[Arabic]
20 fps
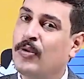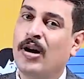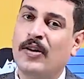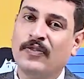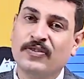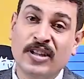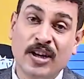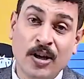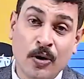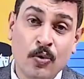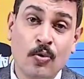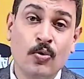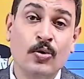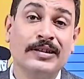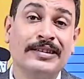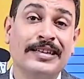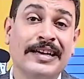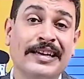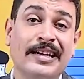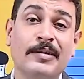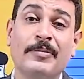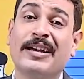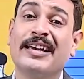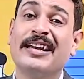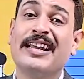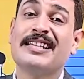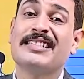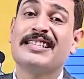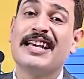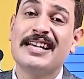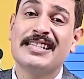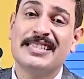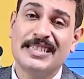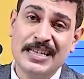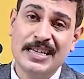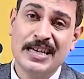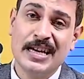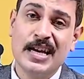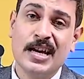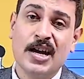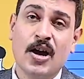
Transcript: وهفضل اقول تكريمك الاساسي